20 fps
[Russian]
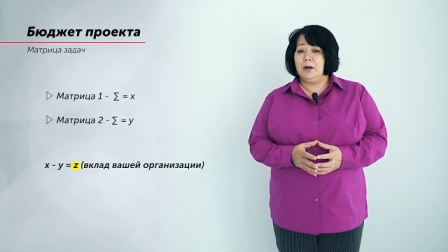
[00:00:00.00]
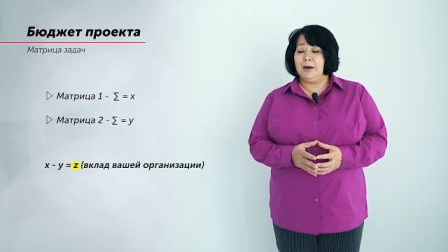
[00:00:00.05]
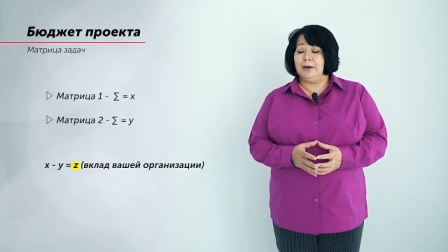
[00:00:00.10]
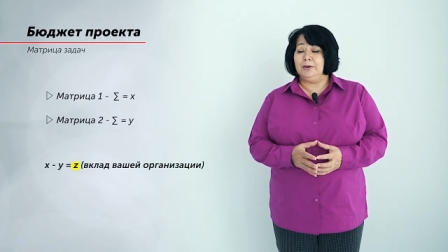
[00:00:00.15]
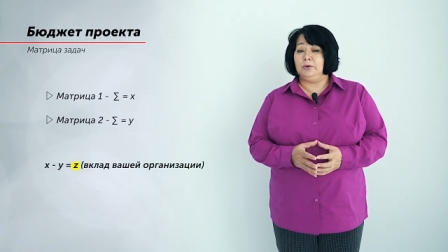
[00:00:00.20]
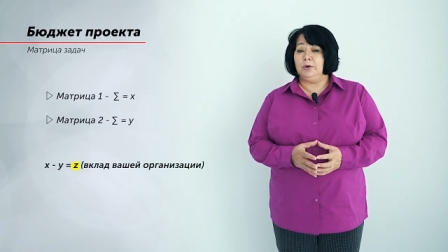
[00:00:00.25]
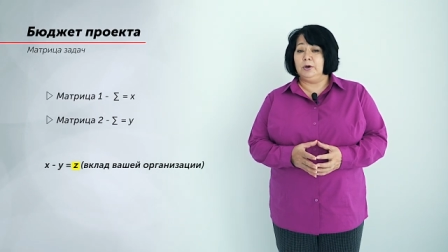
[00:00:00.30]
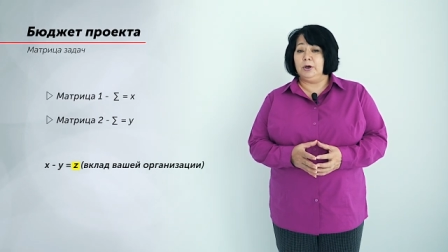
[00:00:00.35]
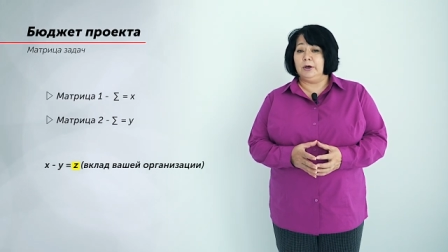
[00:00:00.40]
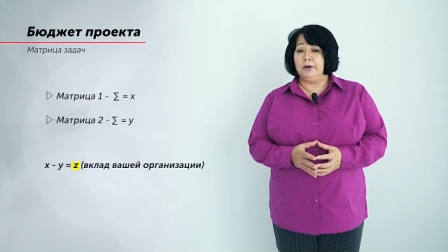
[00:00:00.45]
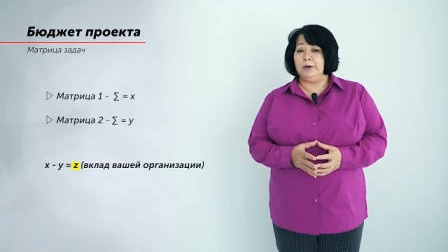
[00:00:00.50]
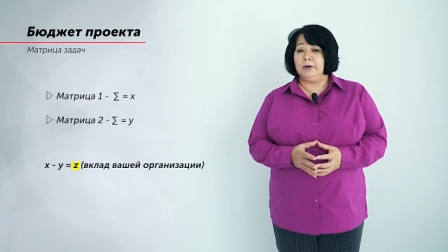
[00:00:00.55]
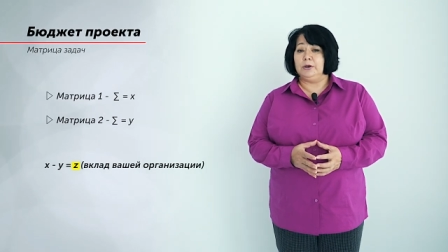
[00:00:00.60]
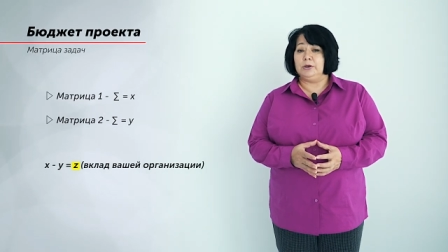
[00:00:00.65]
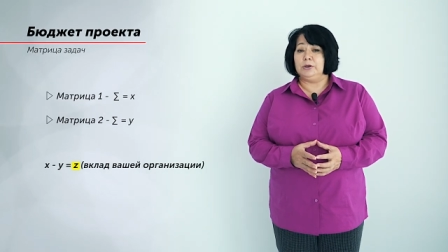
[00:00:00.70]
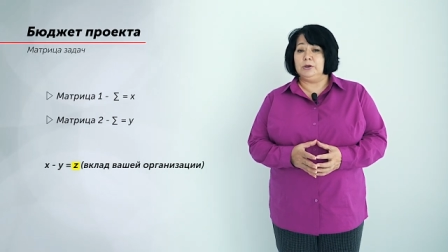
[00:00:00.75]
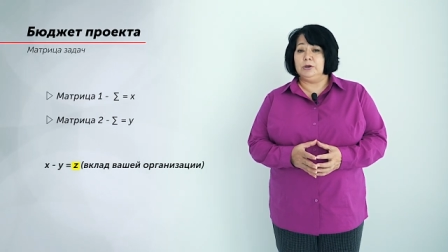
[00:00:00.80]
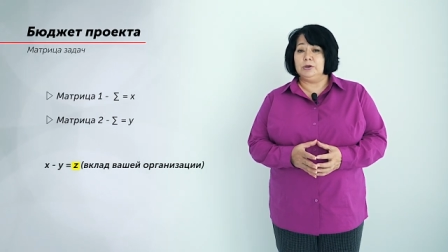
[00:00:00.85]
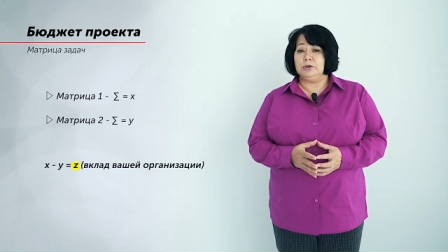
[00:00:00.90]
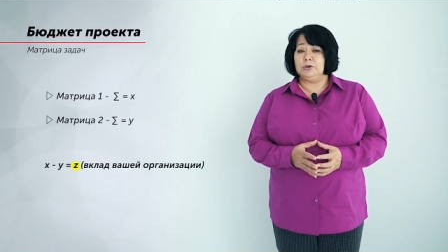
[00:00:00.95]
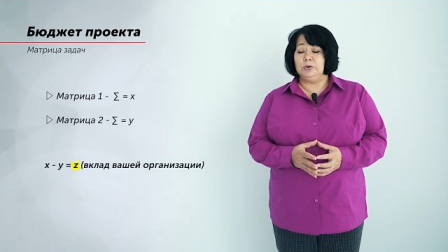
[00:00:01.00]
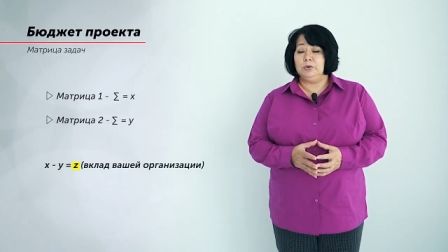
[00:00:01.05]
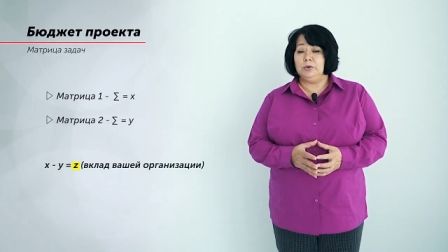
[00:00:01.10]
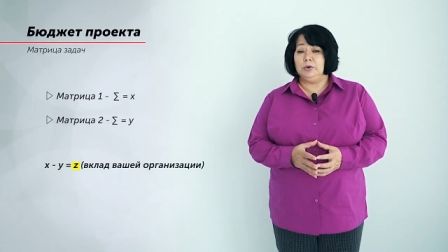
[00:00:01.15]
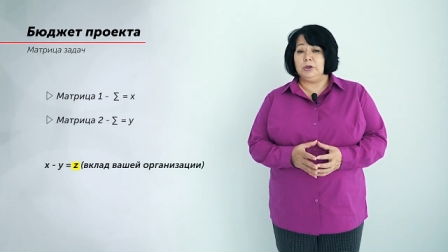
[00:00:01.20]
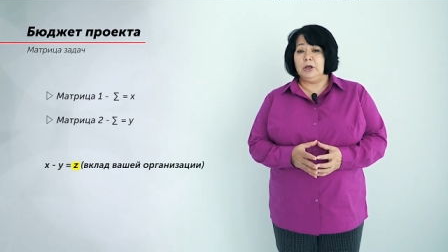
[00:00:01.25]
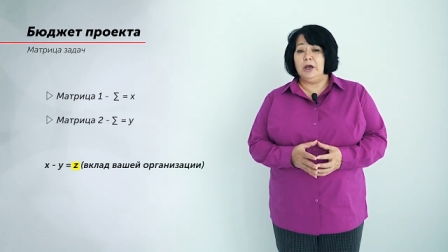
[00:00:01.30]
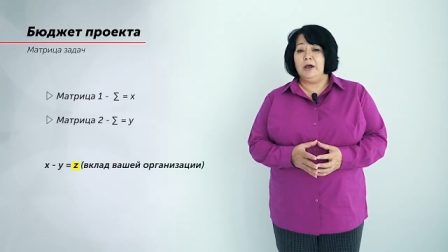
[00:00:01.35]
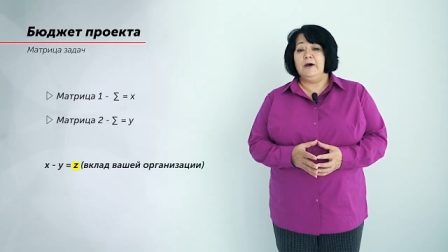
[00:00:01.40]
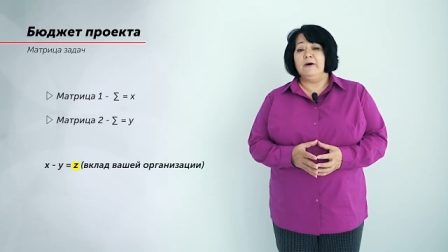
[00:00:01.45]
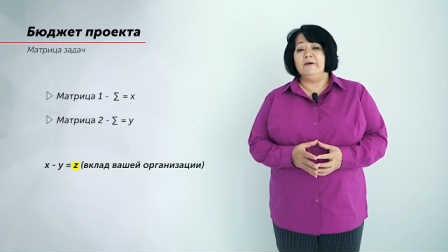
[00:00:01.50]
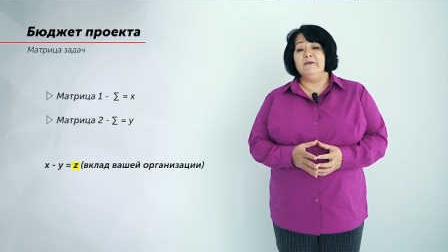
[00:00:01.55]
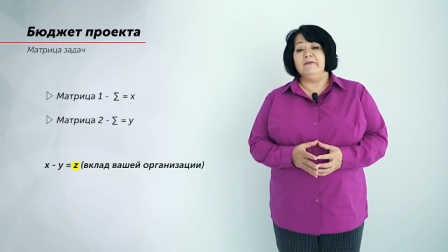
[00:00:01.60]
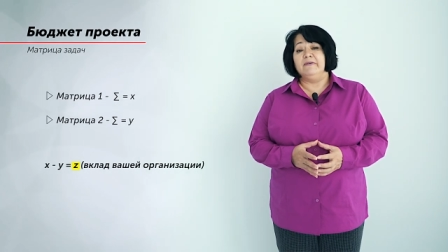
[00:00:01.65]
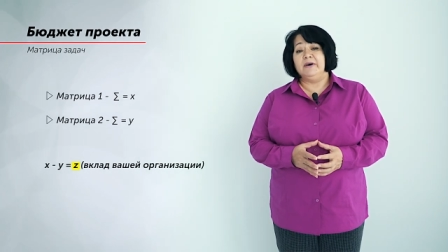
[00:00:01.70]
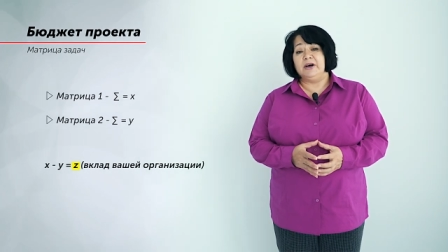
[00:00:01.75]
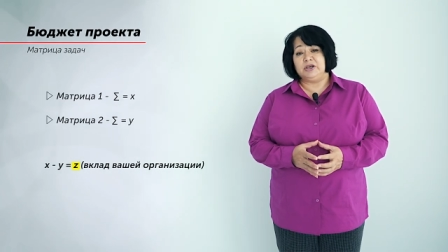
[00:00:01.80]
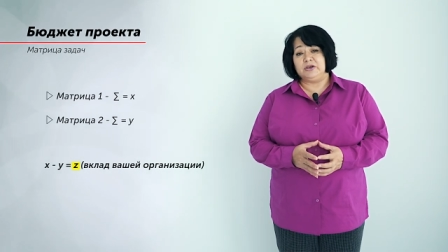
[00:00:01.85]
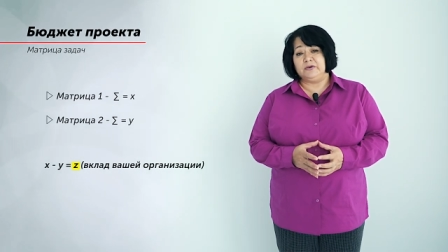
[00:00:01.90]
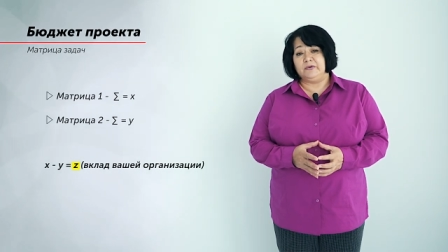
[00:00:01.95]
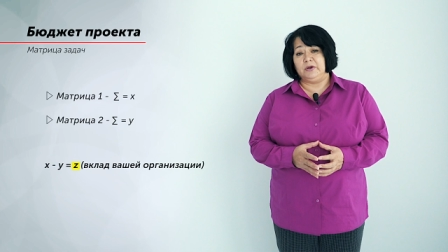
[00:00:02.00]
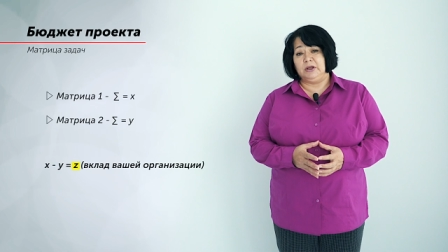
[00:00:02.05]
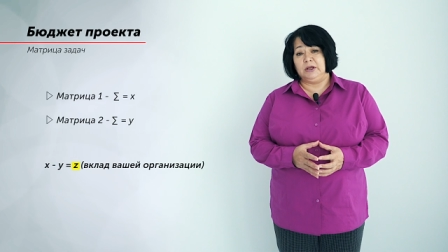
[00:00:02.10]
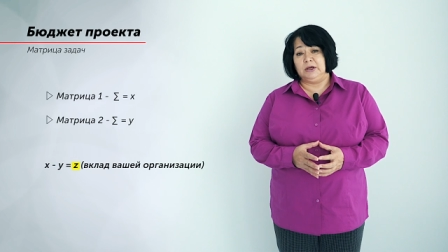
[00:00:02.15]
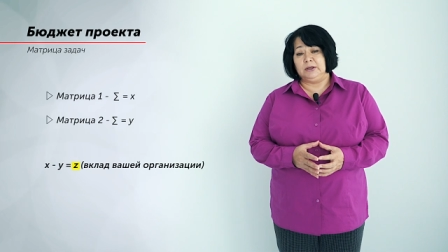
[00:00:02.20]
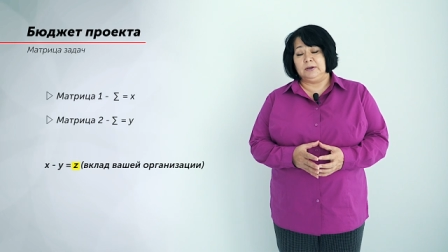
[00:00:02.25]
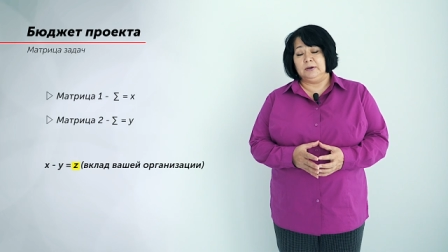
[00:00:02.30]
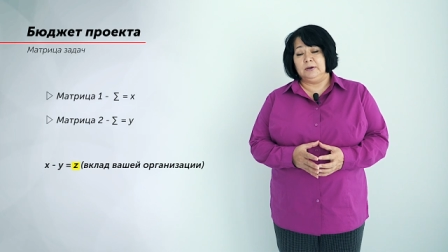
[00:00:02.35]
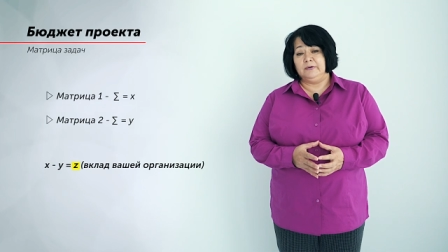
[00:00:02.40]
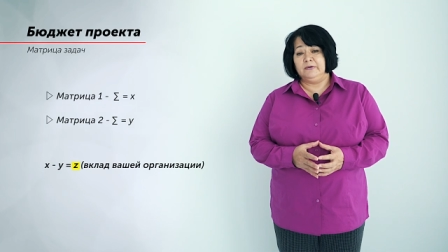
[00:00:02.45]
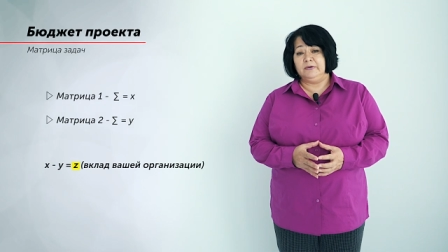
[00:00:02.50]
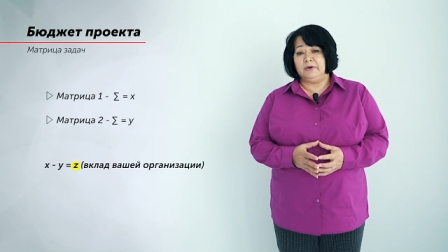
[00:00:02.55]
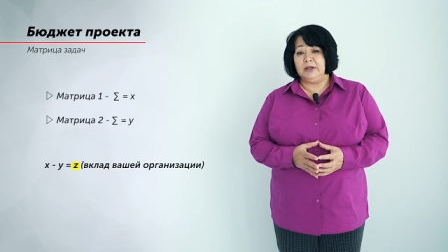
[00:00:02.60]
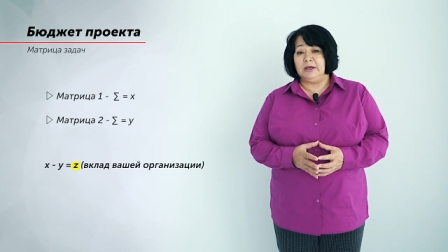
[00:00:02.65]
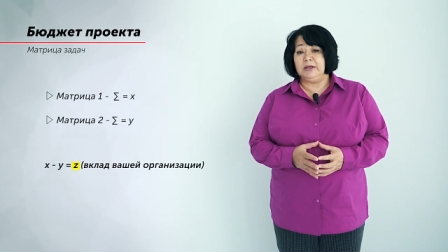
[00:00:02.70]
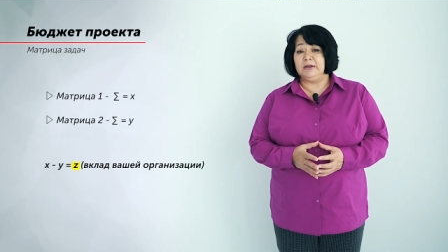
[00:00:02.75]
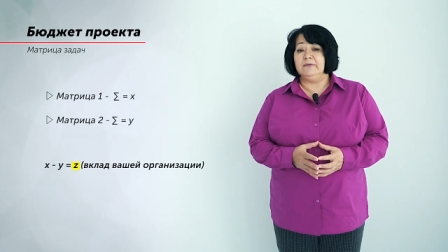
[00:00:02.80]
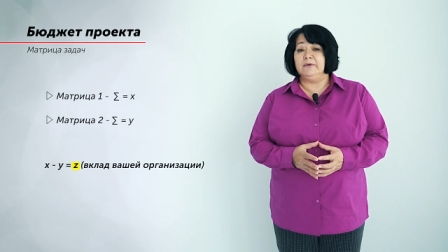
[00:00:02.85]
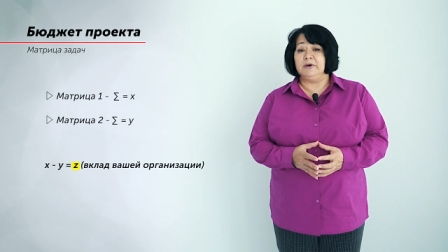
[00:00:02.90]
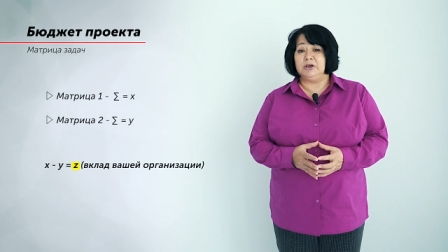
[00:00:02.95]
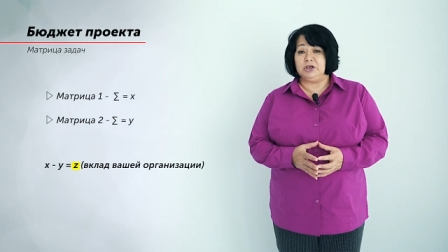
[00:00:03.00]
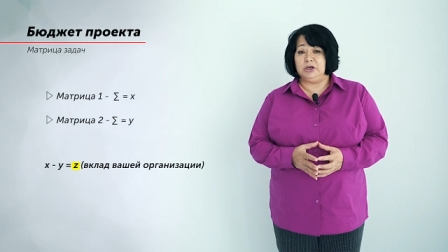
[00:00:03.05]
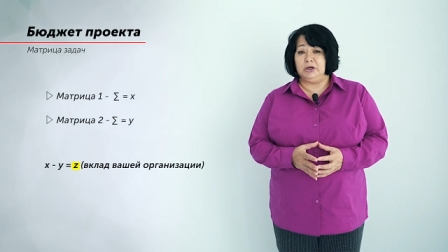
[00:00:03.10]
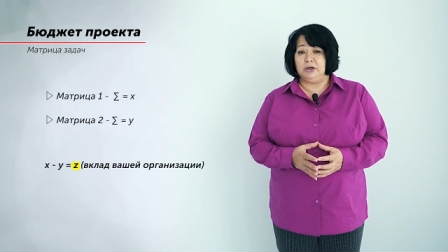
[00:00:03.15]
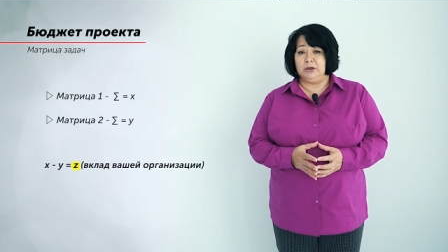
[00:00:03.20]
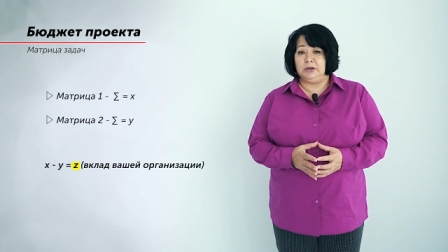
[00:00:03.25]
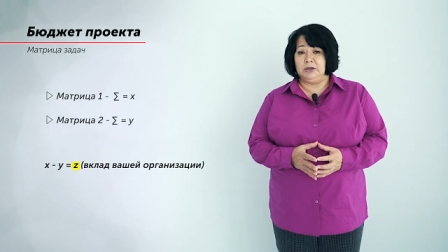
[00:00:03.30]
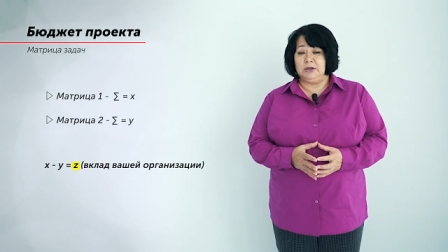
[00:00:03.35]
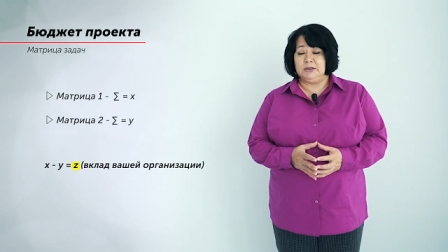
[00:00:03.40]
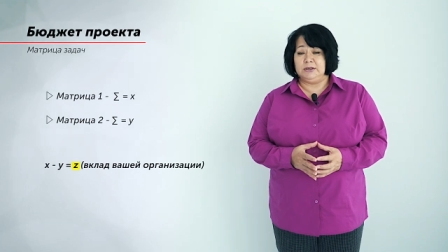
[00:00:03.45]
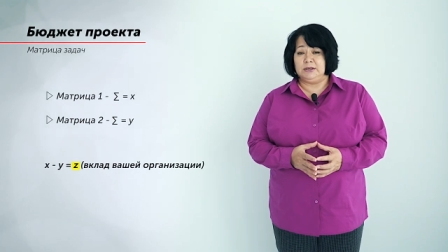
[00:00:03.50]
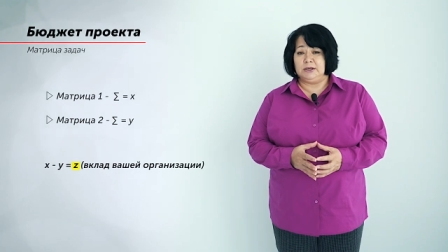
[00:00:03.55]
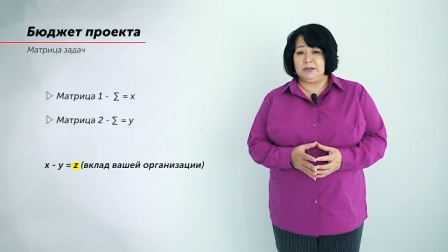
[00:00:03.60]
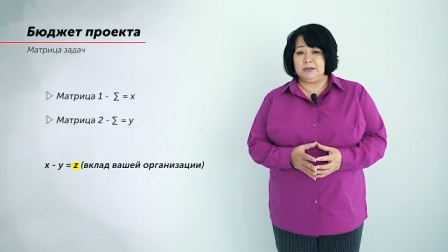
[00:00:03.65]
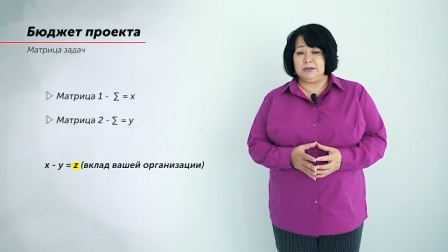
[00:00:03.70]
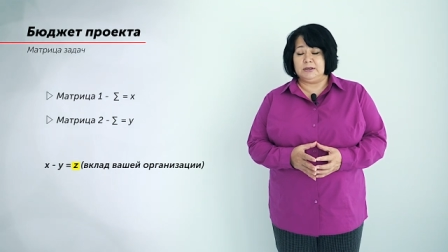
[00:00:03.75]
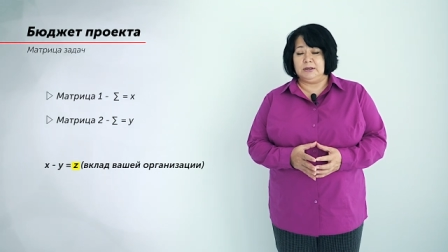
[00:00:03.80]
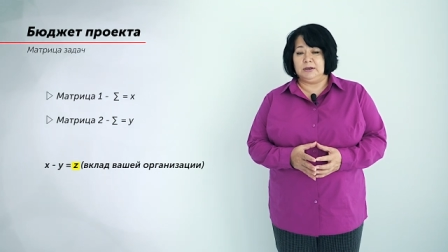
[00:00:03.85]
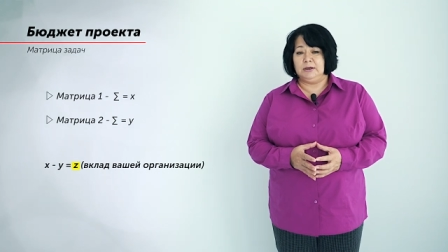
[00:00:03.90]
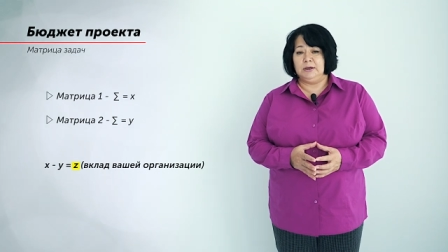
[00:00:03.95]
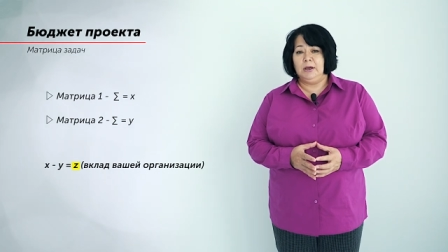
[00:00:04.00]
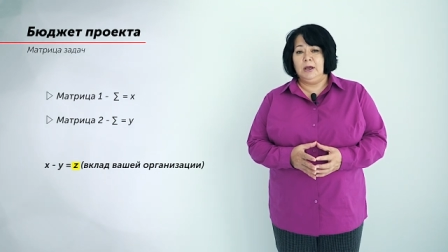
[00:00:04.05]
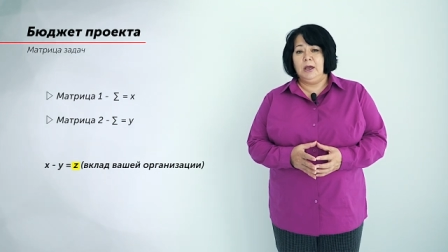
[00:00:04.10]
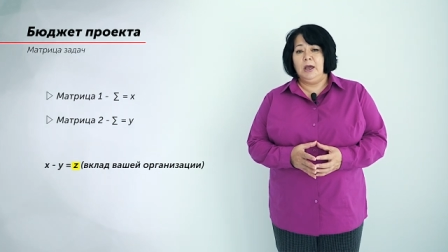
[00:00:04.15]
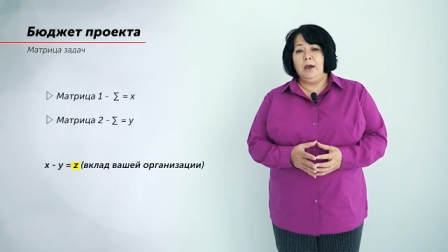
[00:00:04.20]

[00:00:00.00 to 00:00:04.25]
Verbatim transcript: которое характеризует ваш вклад, вклад вашей организации.